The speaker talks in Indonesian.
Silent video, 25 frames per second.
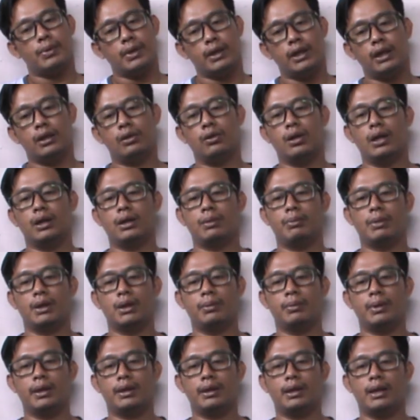itulah
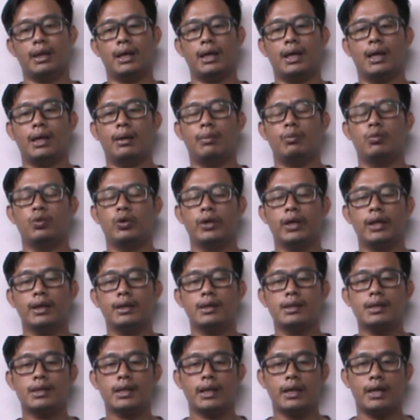teman-teman nah
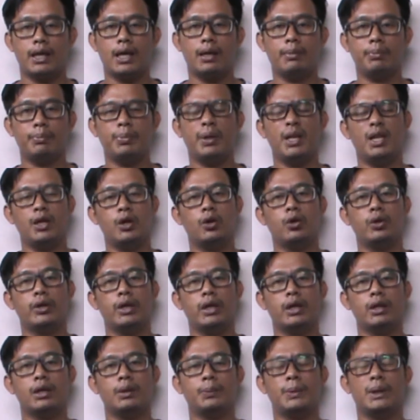mungkin sekian
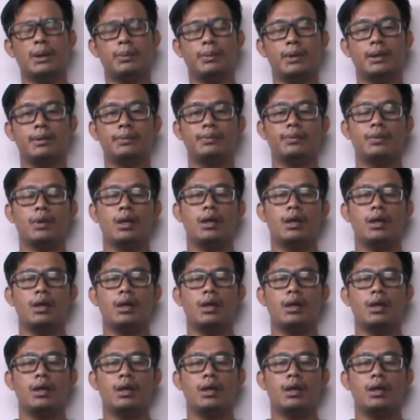videonya ya teman-teman